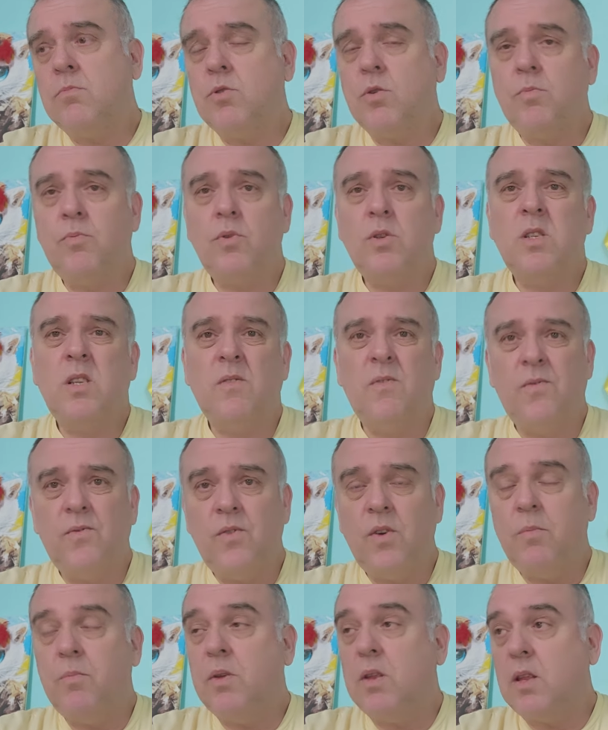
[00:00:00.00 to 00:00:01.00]
что просто
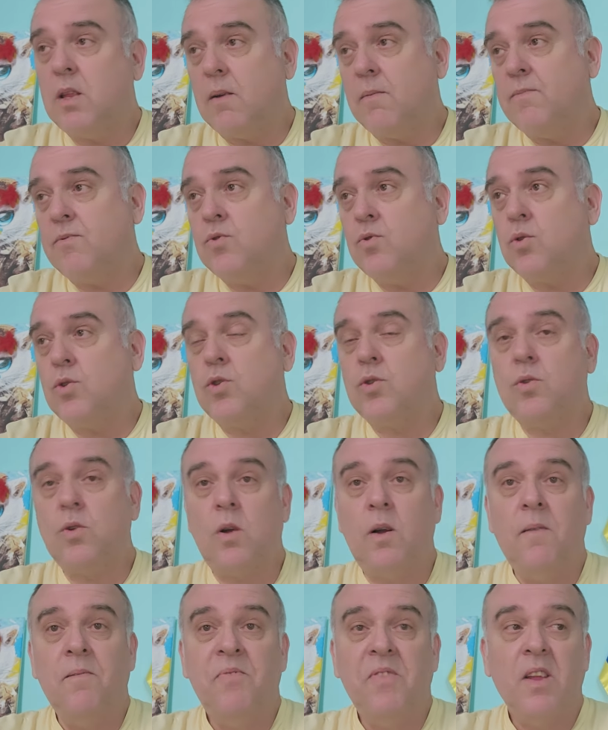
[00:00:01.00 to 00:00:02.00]
выбить там все,
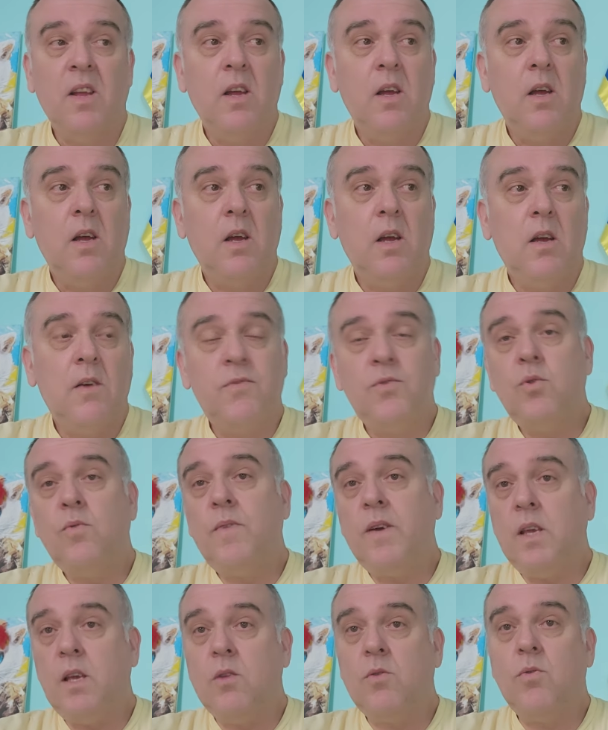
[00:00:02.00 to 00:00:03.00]
что Э, всю
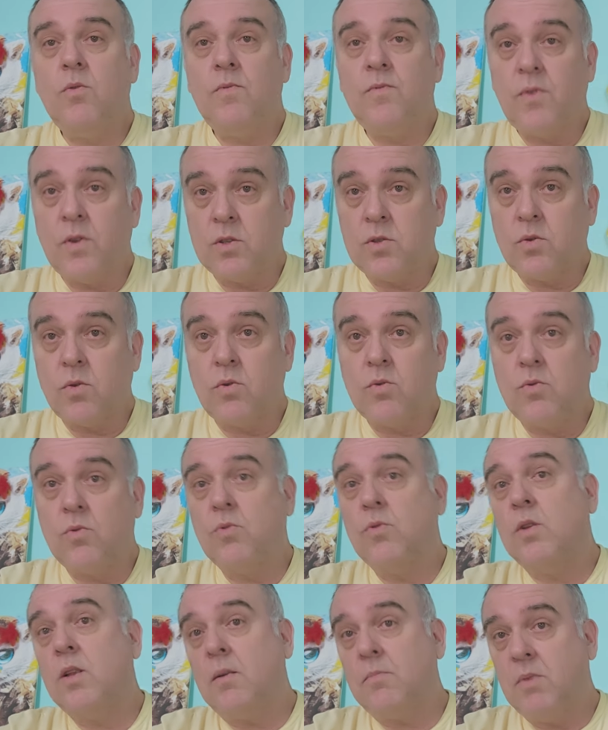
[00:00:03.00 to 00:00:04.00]
военную
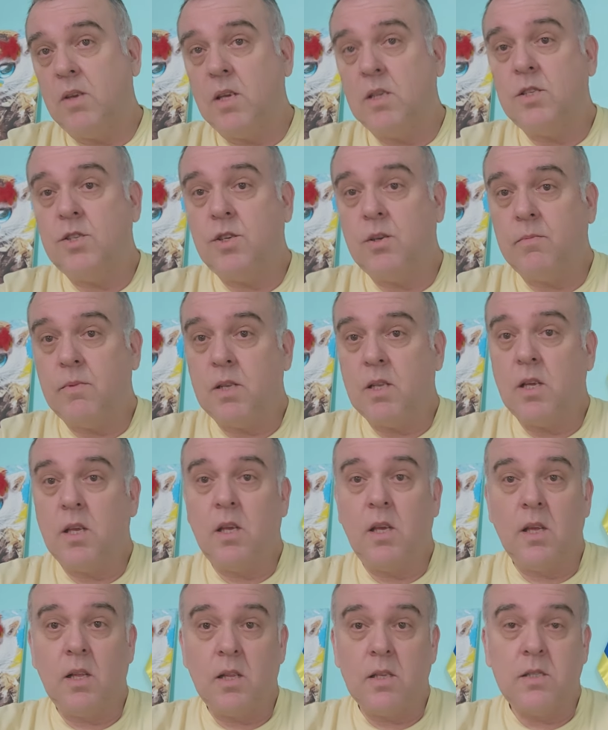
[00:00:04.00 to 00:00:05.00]
инфраструктуру. Нам есть чем это
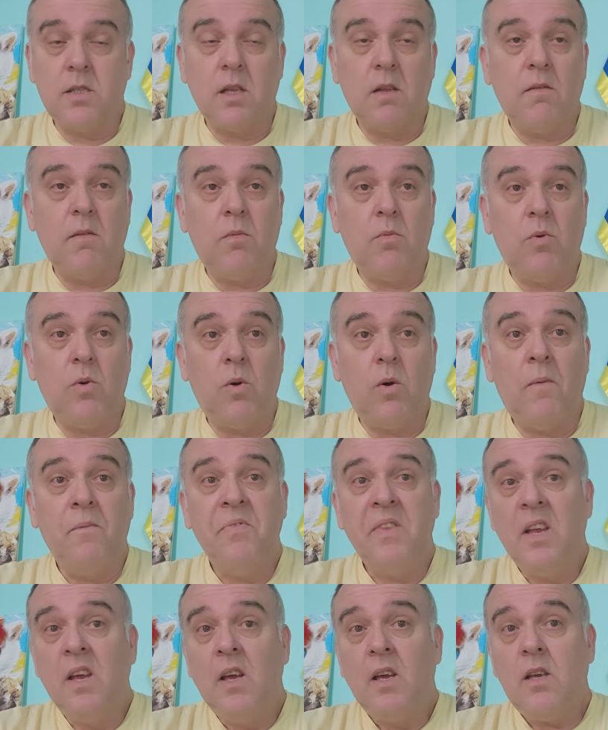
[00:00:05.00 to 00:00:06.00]
делать, слава богу.
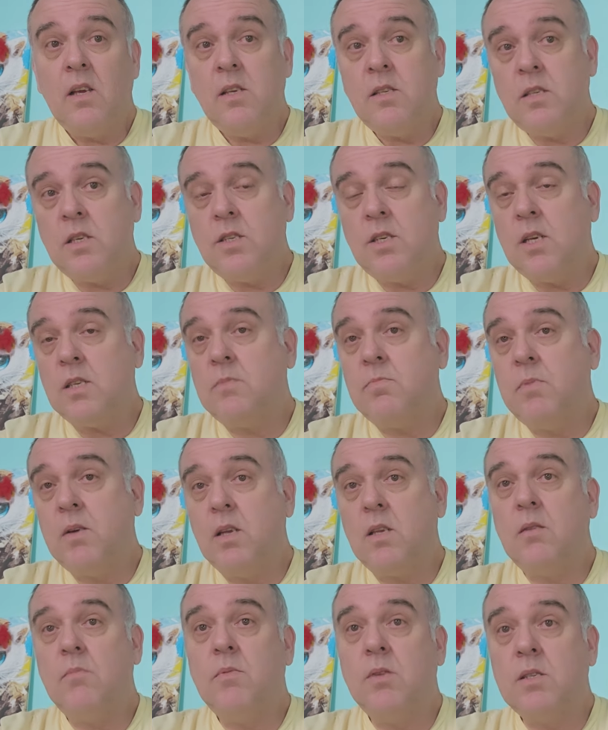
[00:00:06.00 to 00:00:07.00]
И сейчас мы
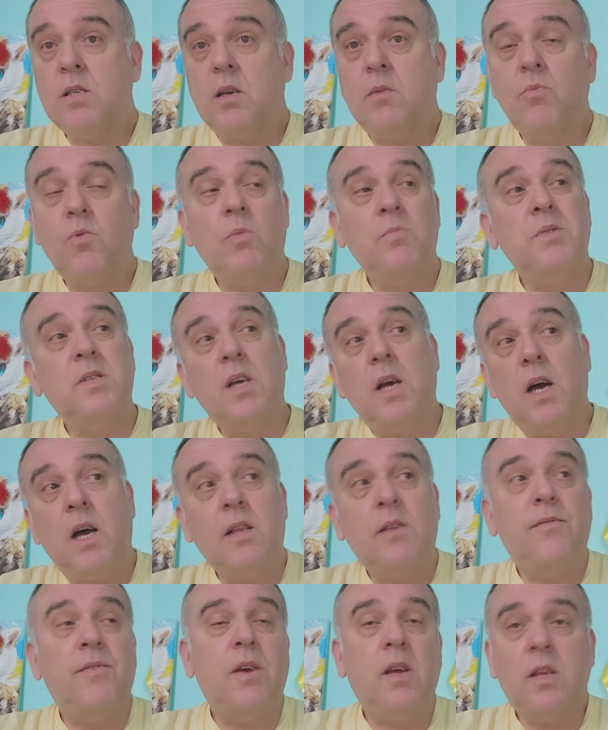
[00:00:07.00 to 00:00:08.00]
этим и займемся.
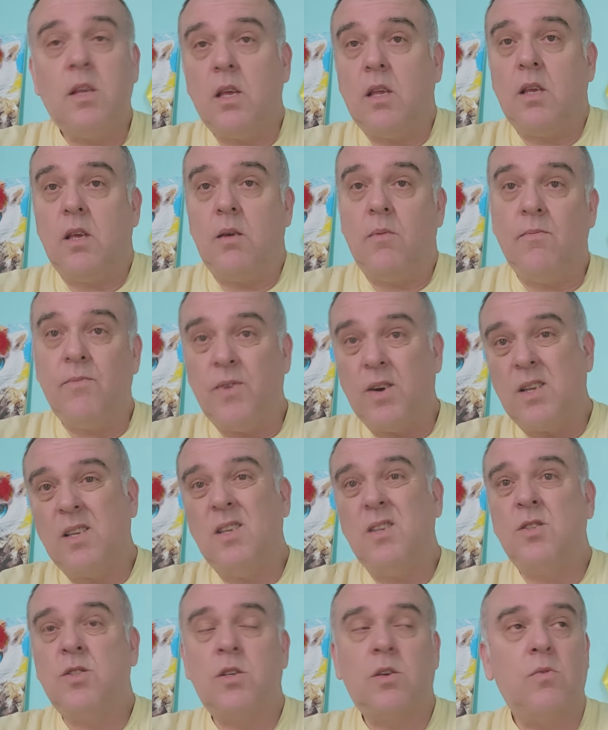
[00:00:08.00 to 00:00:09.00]
Ответить им
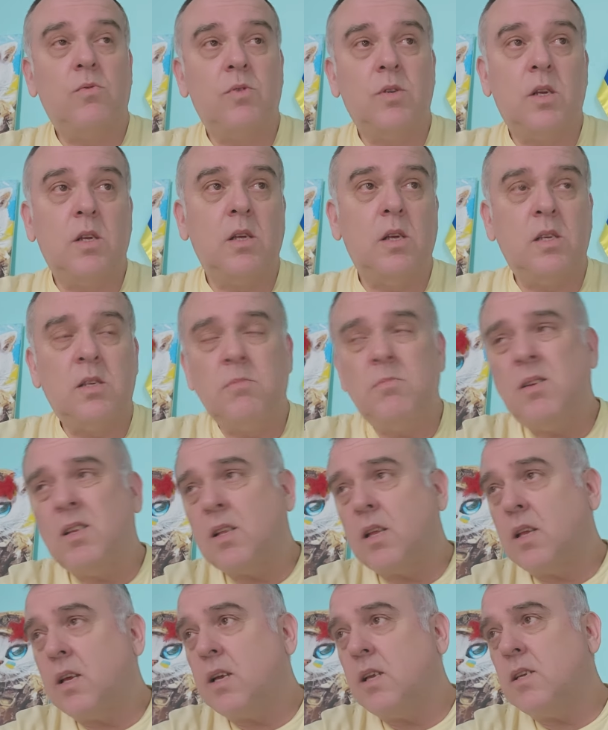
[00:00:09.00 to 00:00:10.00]
фактически уже нечем. Нет,
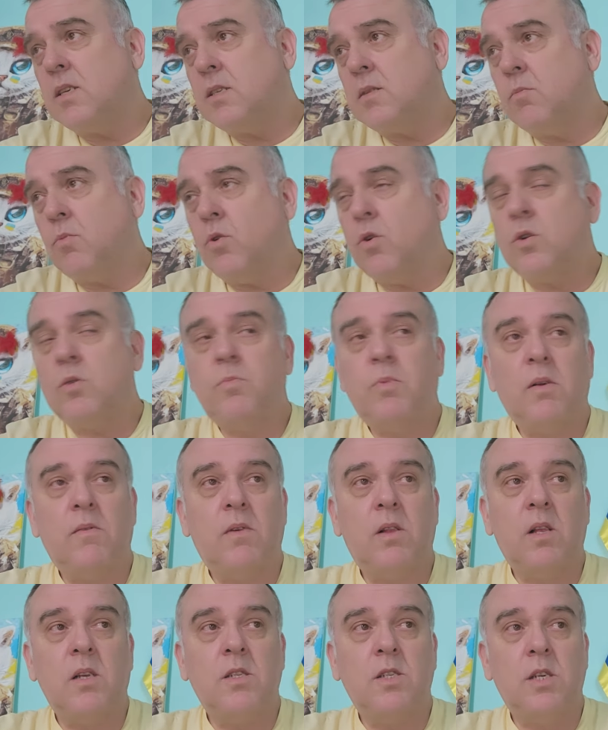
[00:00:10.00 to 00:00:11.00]
они, конечно, могут
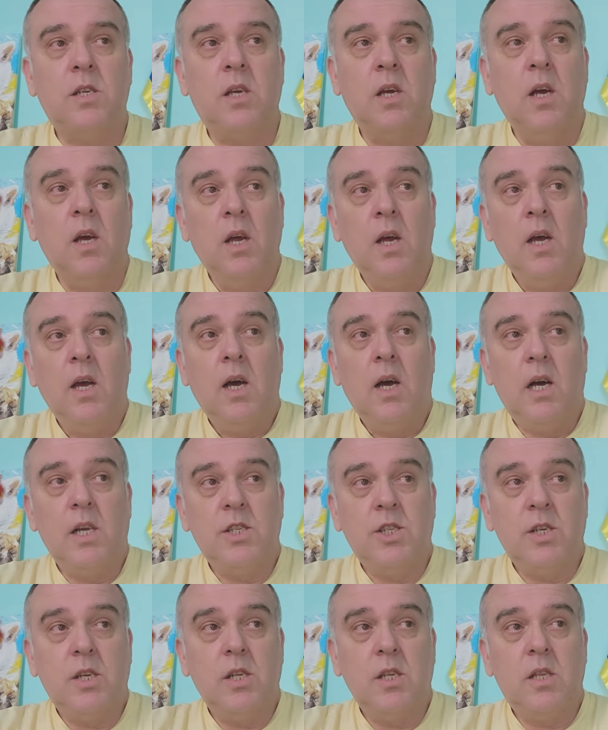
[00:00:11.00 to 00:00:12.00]
приволочить
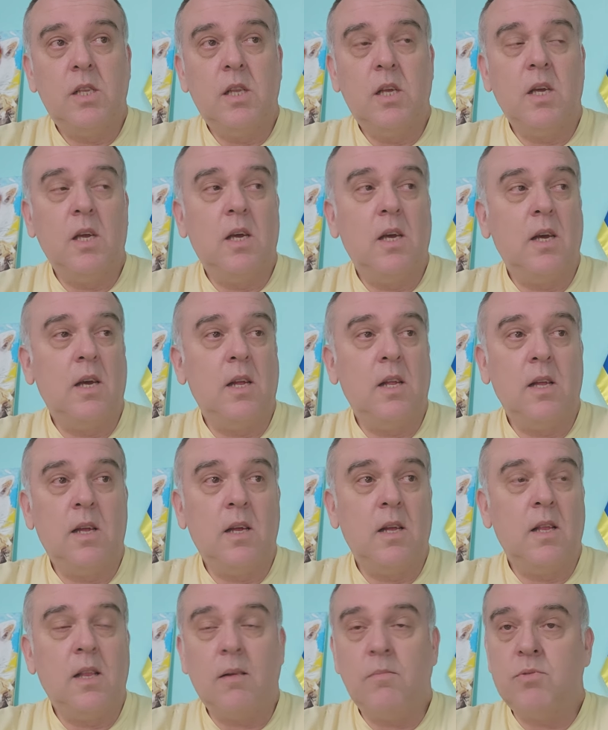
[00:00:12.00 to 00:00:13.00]

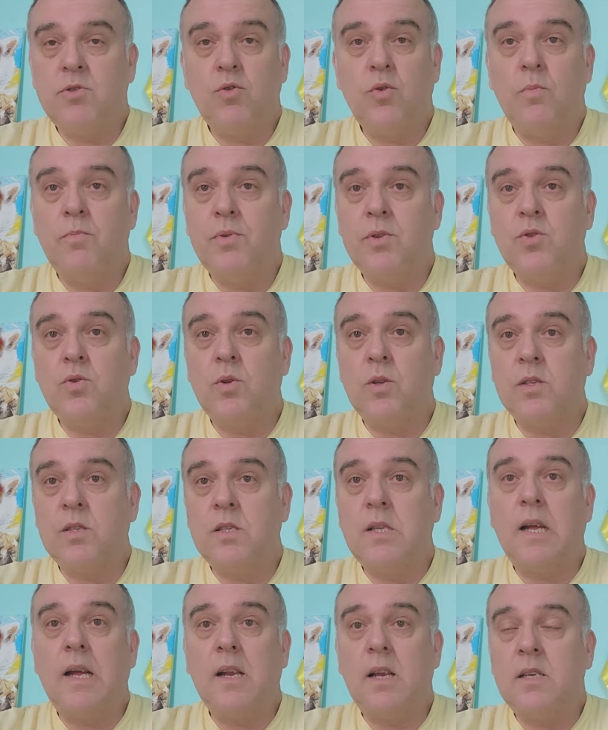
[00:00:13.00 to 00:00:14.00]
очередные э, там 100-500
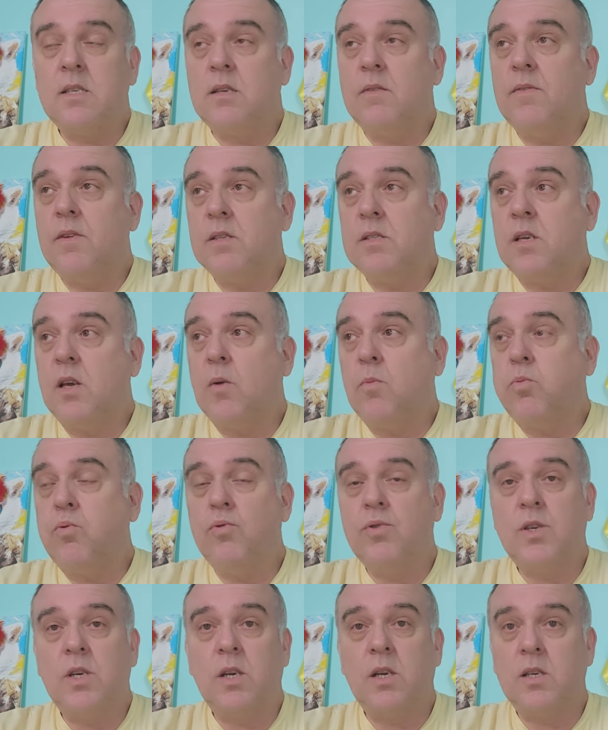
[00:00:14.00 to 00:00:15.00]
старых советских
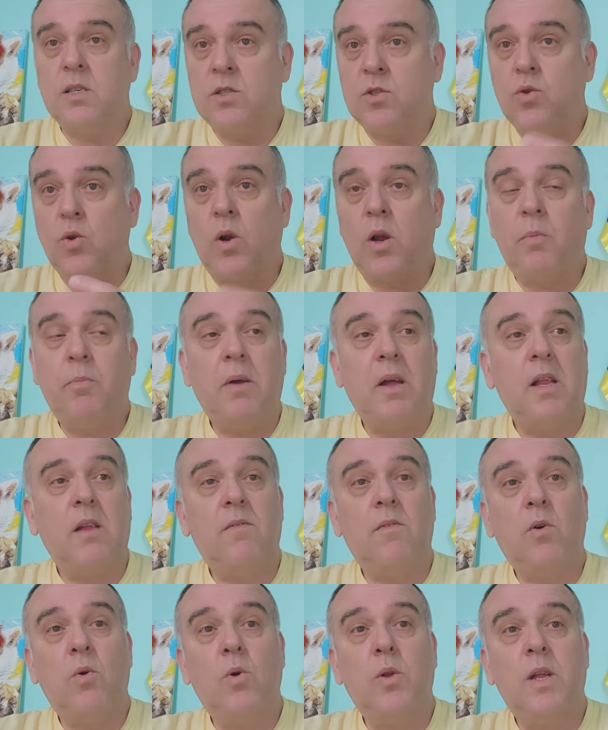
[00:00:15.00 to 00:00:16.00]
пушек из 45
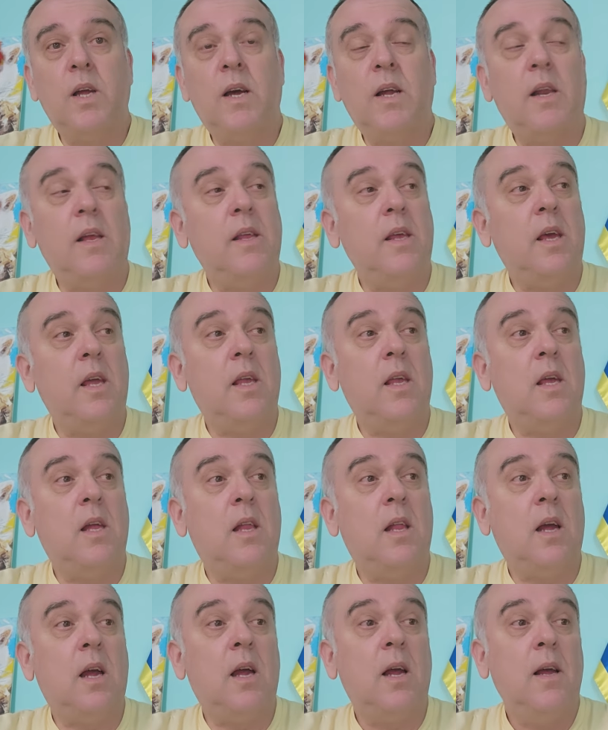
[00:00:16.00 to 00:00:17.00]
-го года хранения,
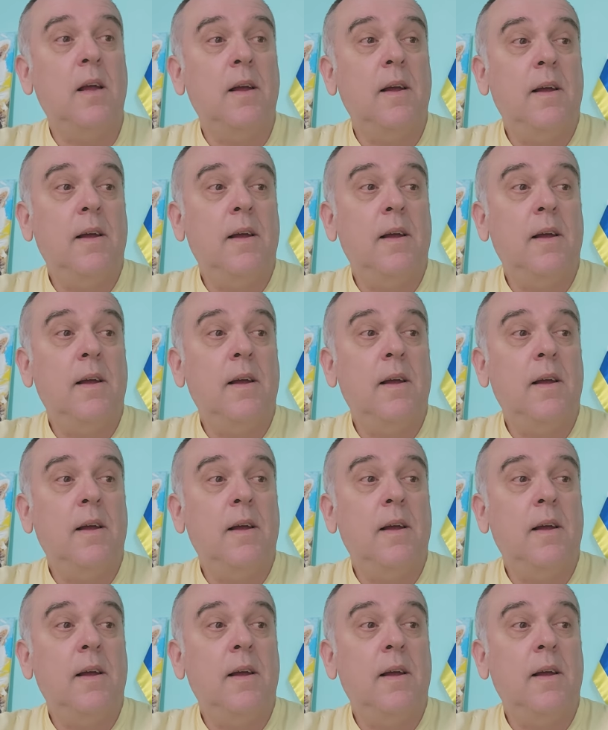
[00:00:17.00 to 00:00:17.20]
да,